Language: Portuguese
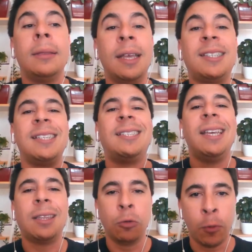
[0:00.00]

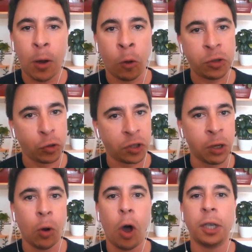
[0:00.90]
necessitam de uma
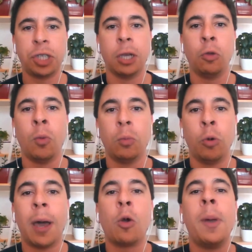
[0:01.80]
construção lógica, de,
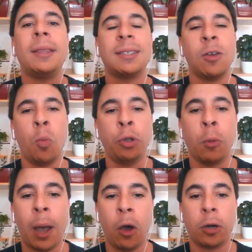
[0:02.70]
uma argumentação muito
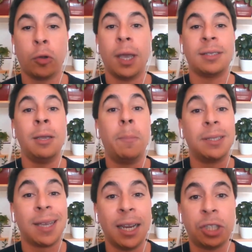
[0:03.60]
maior do que a
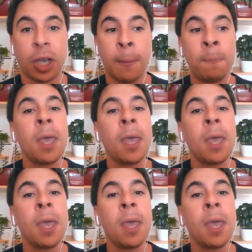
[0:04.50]
simples crítica,